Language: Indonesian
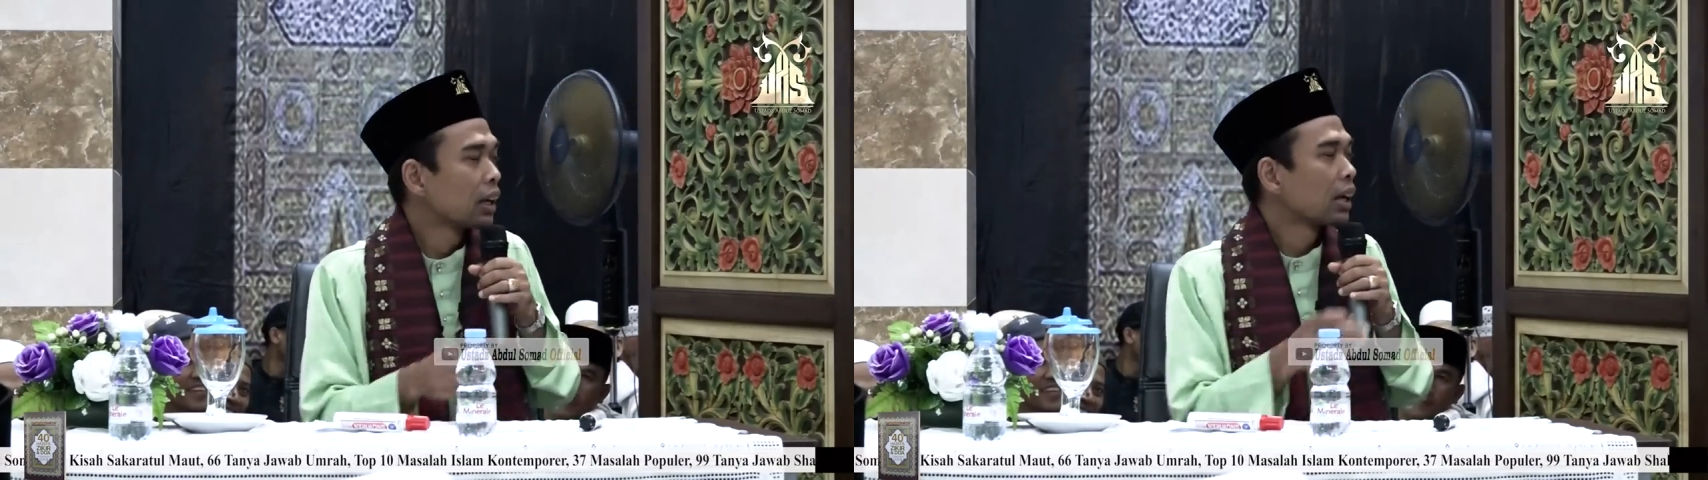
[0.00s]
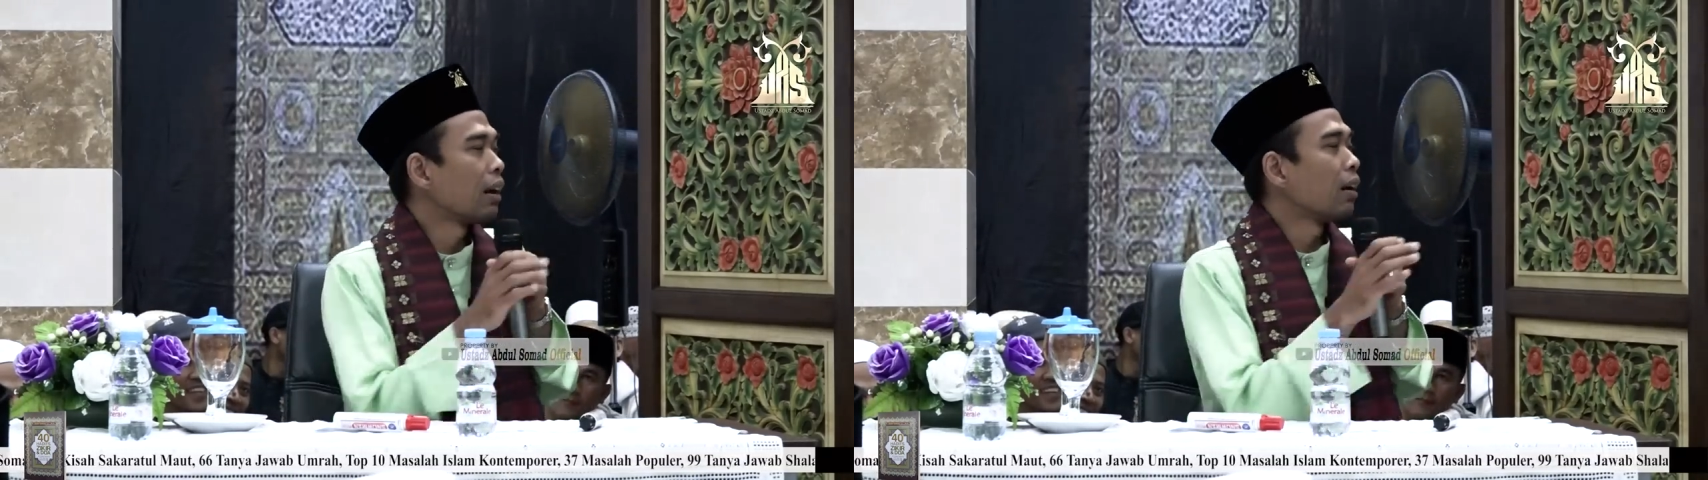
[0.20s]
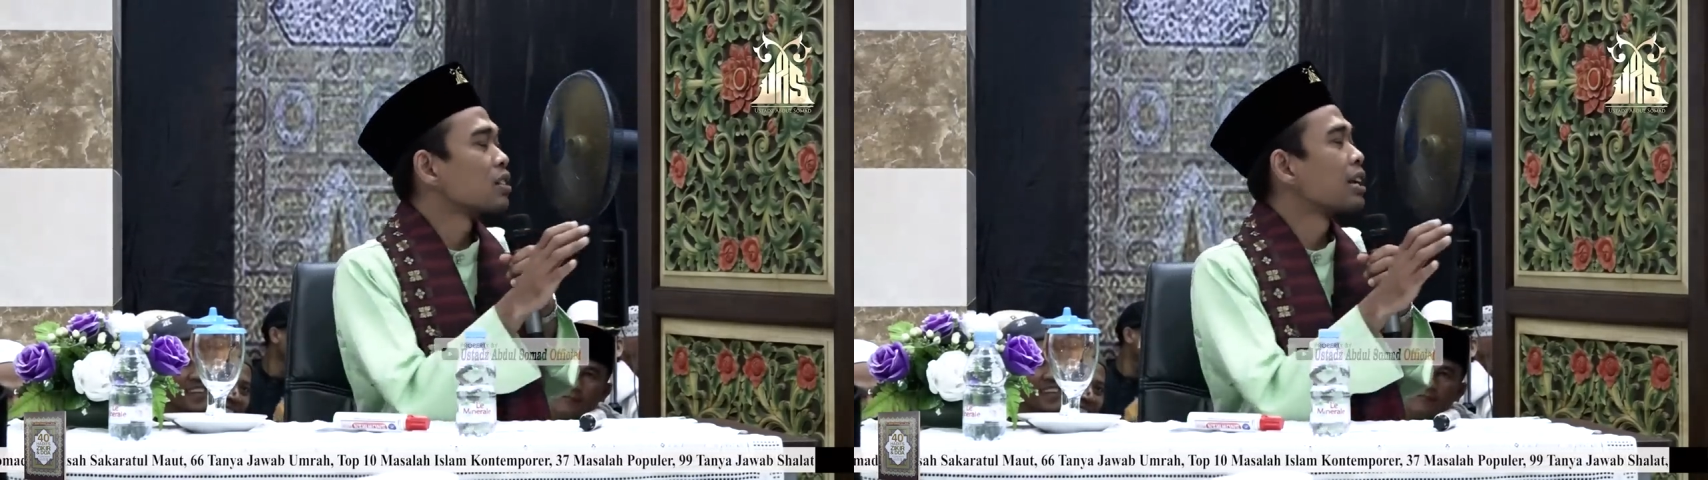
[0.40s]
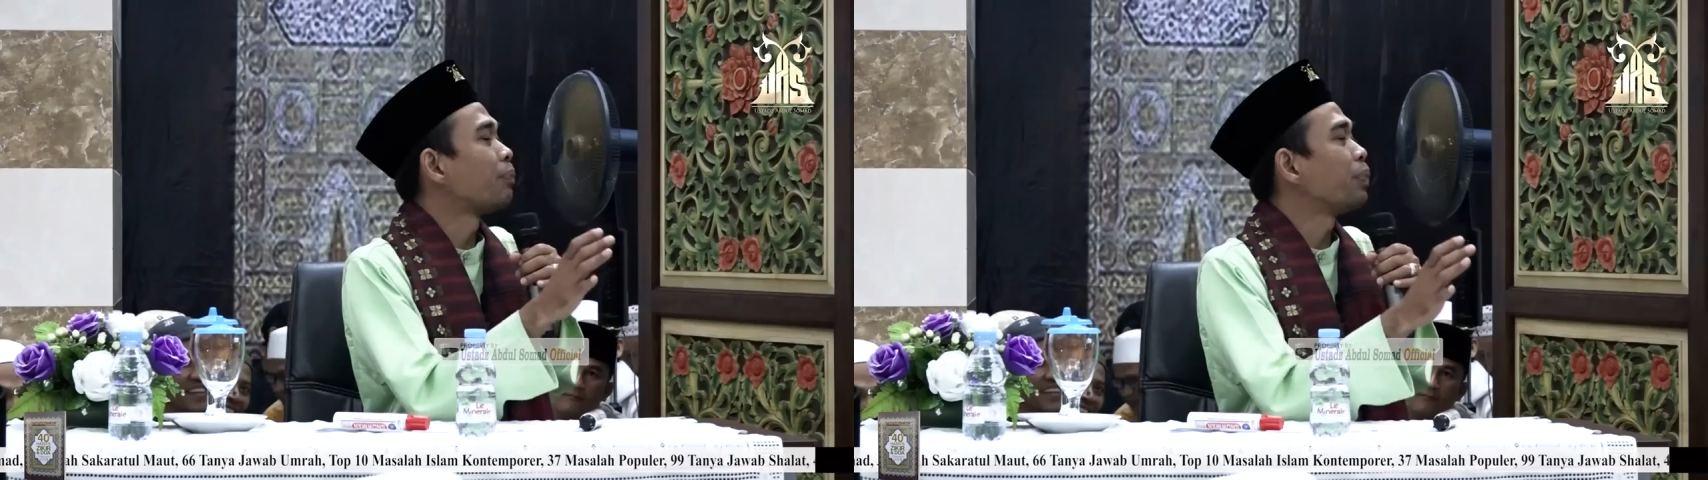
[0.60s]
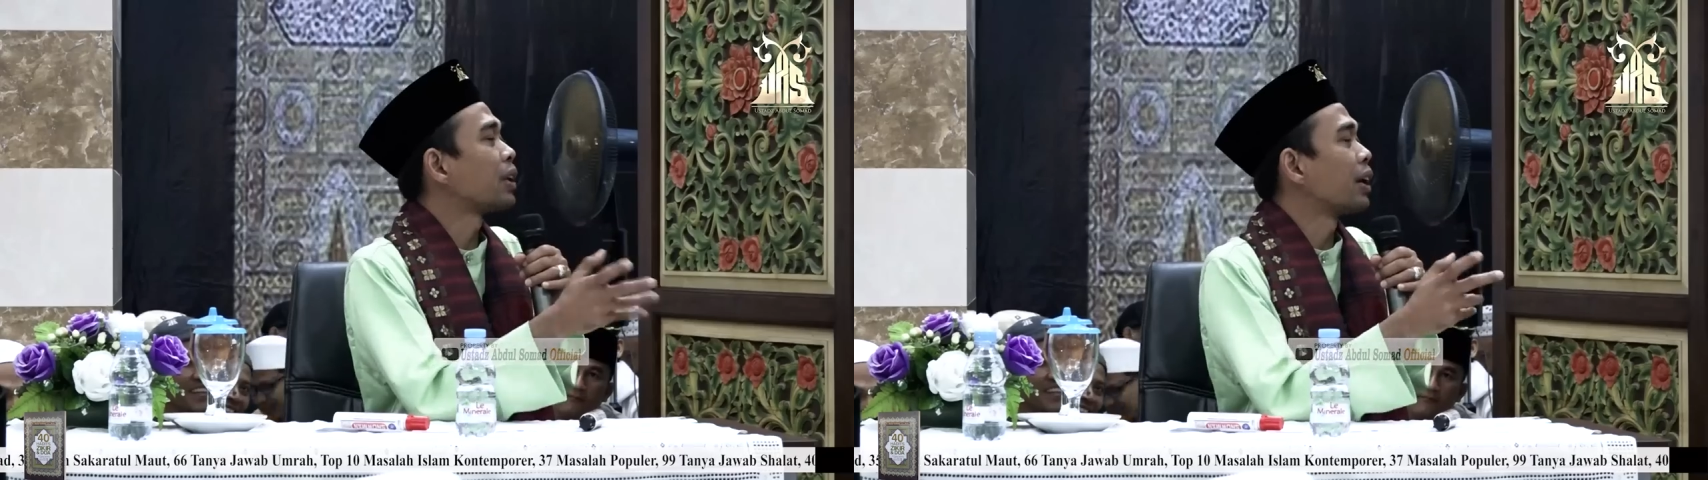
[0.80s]
Ka,
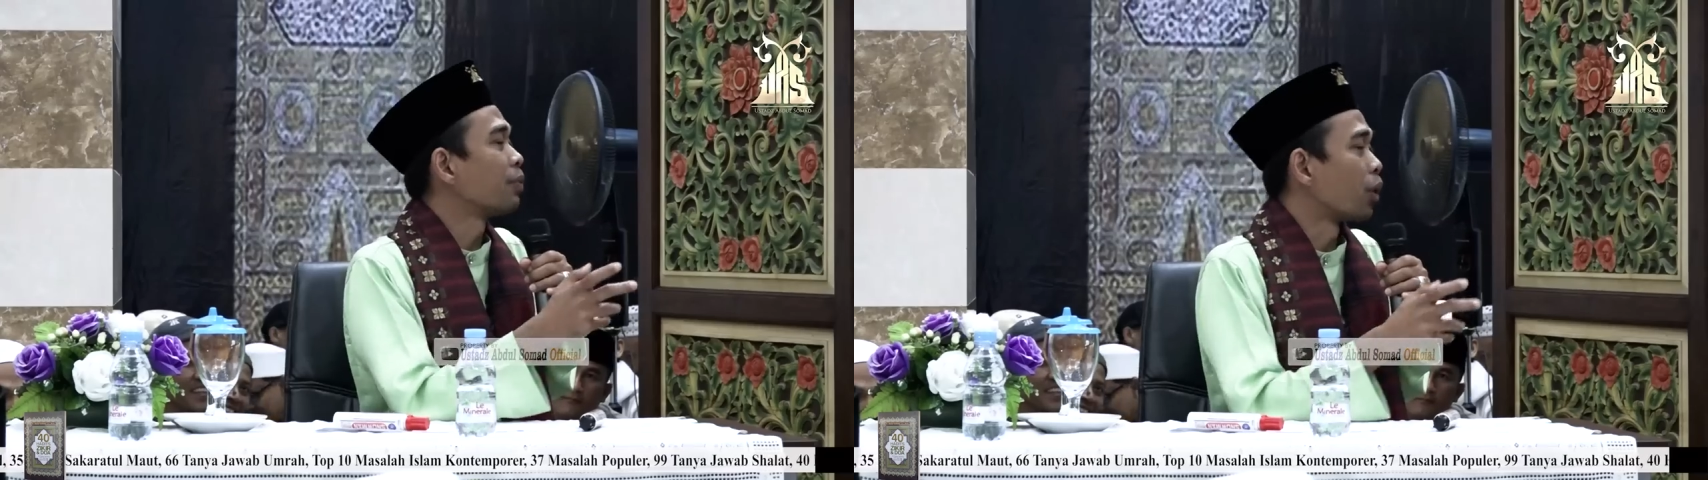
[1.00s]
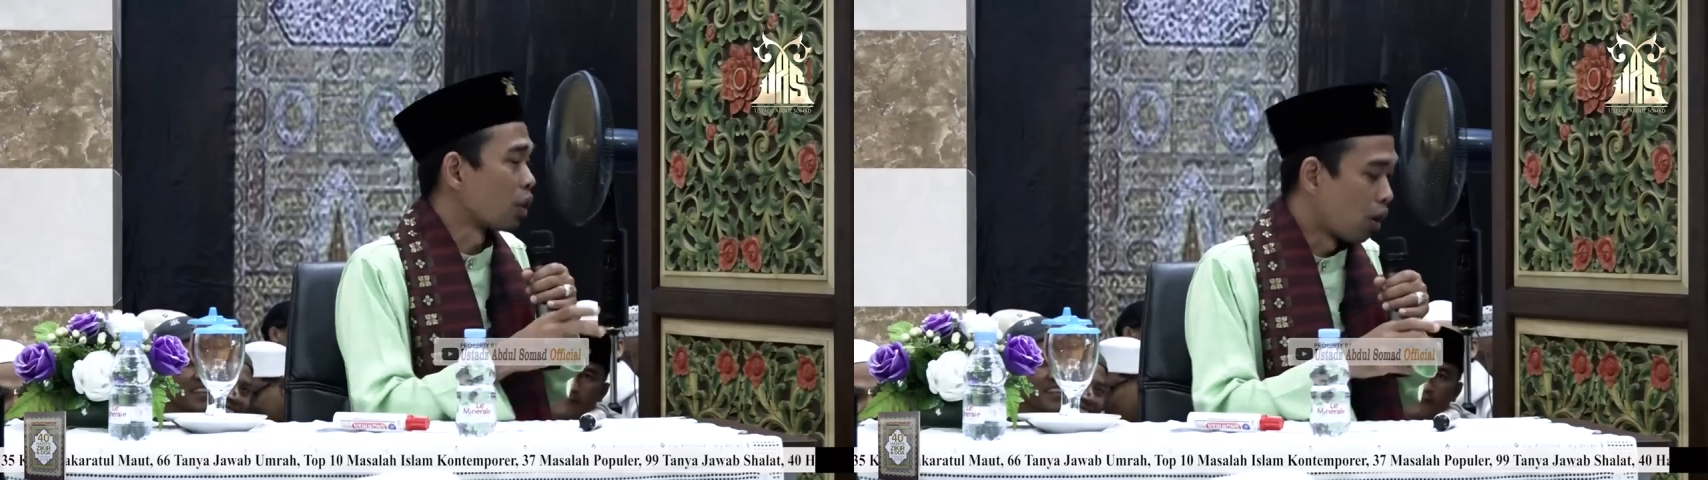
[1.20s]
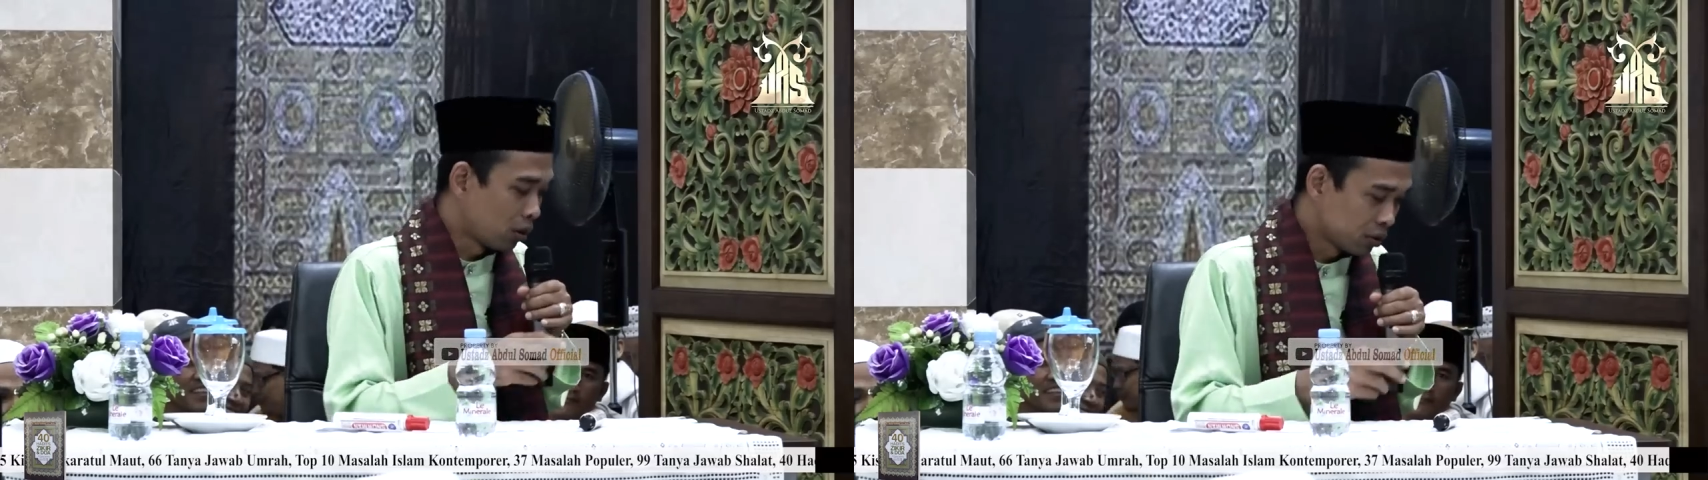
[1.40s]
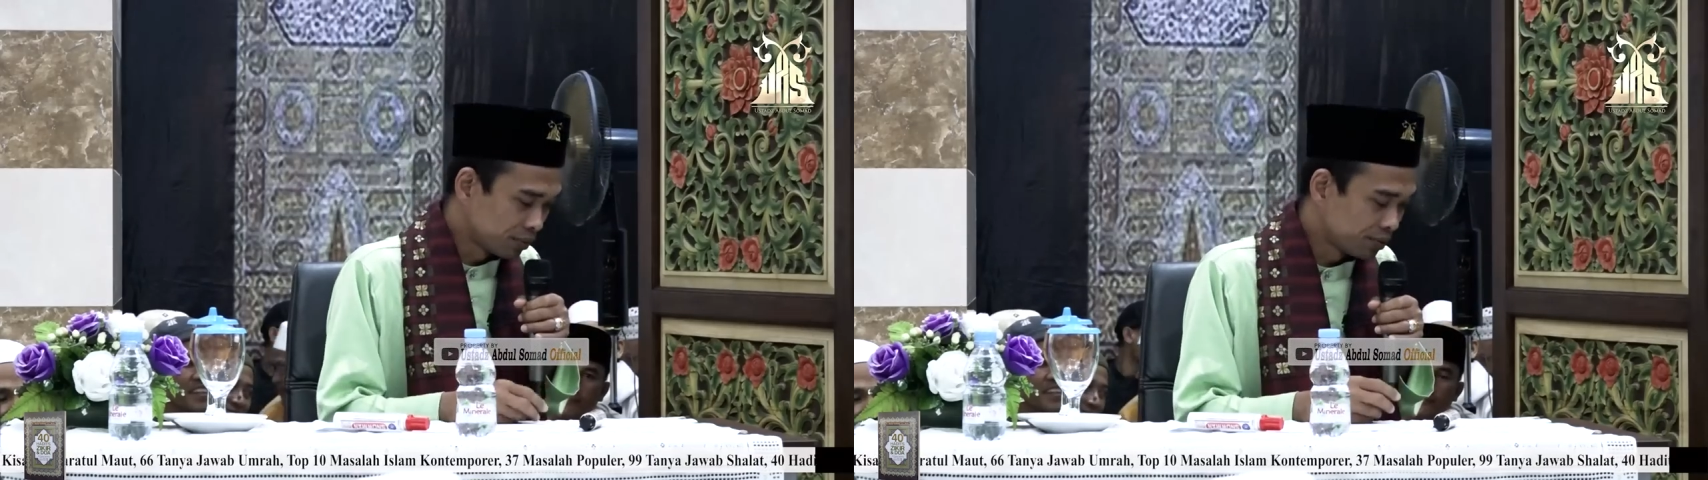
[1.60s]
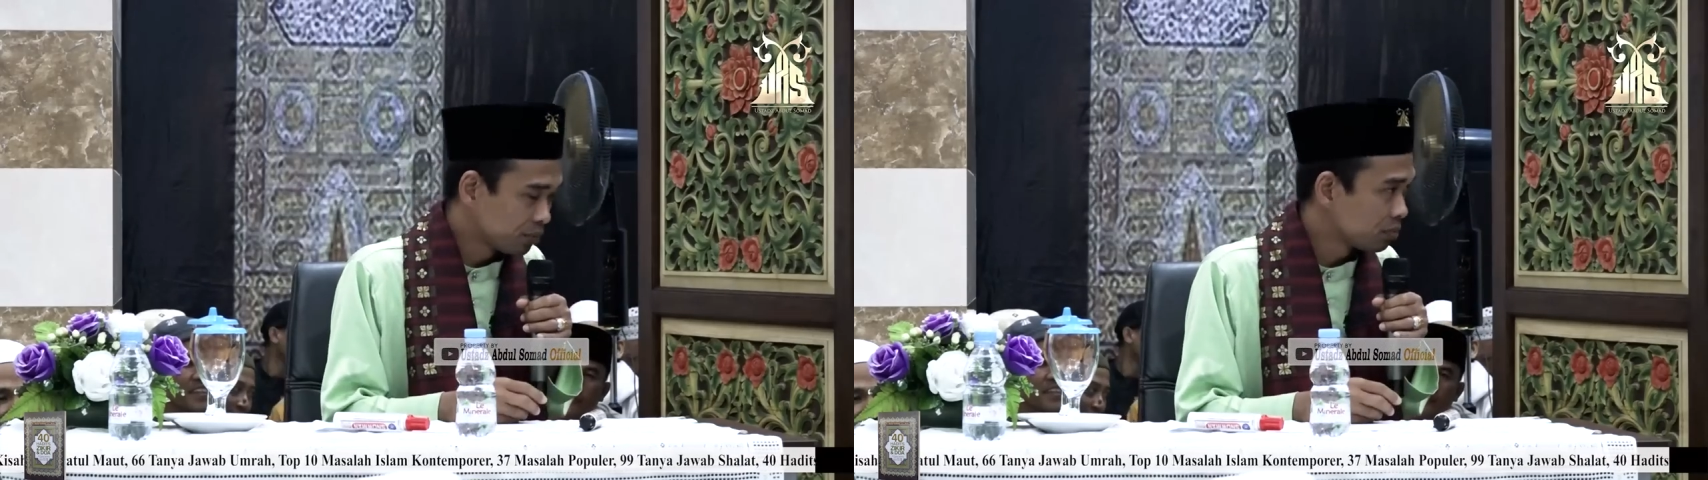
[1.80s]
sapi tak dipotong.